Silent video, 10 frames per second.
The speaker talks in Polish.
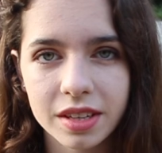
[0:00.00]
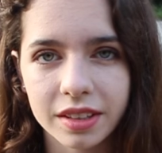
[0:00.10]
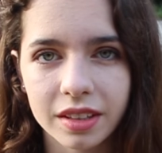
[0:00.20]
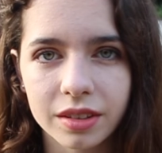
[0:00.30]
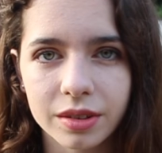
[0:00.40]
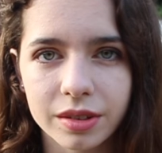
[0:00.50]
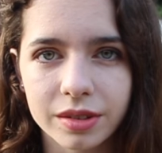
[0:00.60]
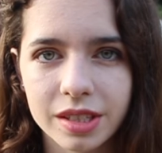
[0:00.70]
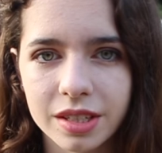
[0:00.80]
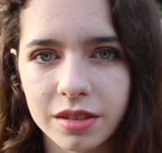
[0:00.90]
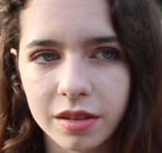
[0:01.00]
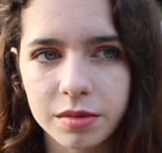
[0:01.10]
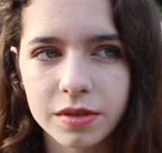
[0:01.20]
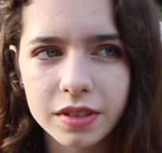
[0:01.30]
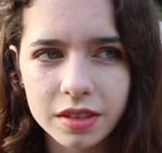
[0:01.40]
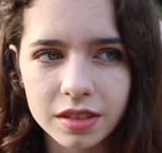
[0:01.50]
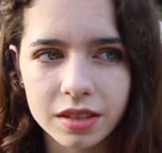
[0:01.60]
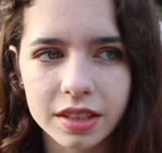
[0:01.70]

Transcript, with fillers: dlatego zaczęłam ćwiczyć,